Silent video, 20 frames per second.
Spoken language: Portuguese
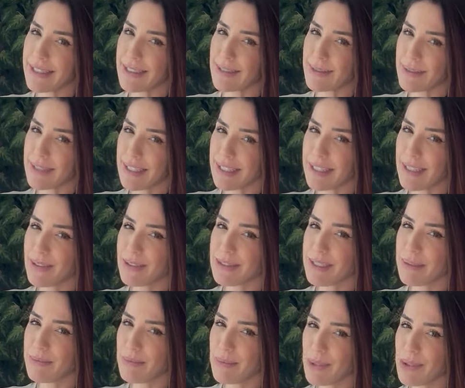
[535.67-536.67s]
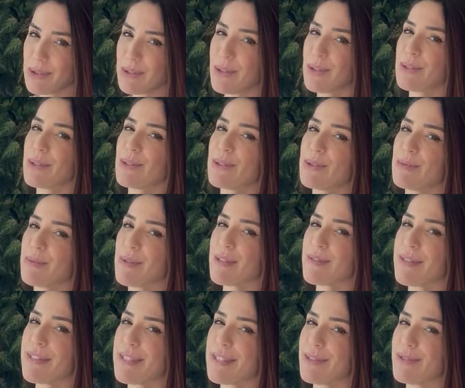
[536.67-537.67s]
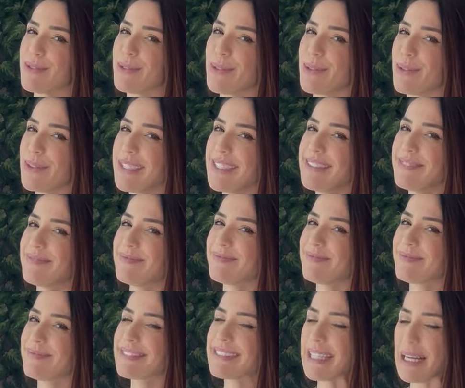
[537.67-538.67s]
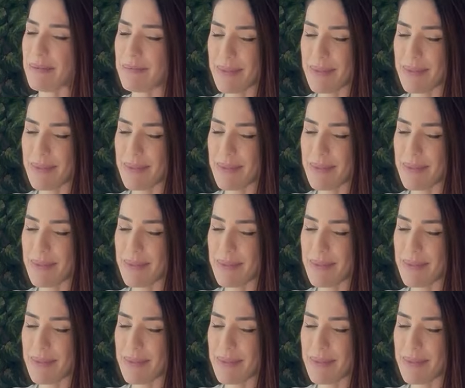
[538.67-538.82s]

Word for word: aqui do canal que tem muito conteúdo para você evoluir. Até a